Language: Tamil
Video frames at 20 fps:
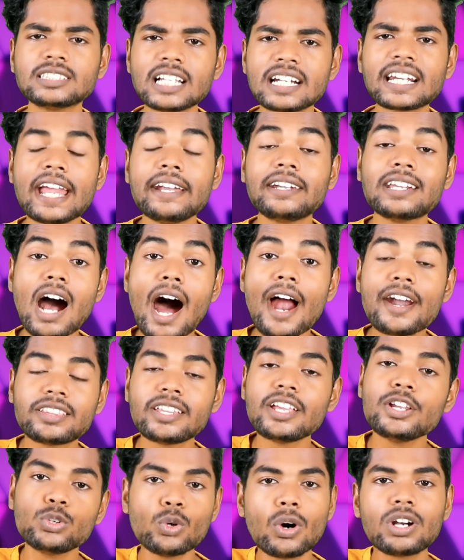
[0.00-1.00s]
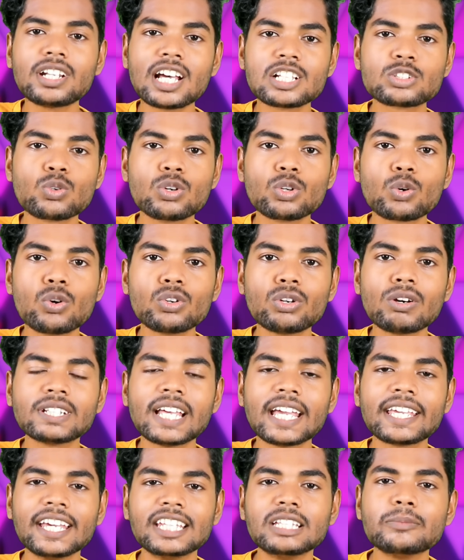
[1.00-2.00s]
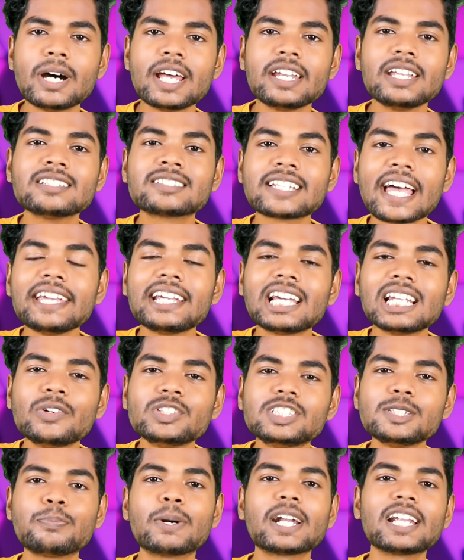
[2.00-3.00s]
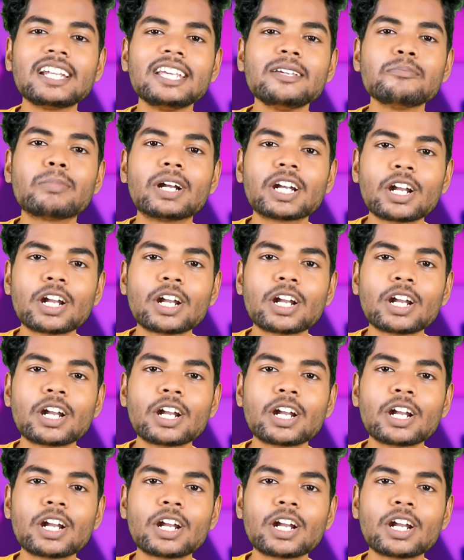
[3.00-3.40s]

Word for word: சரி ரைட் அடுத்து இன்னொரு டாஸ்க் ஒன்று கொண்டு வந்தாங்க இந்த மாதிரி சைக்கிளை வச்சு படலிங்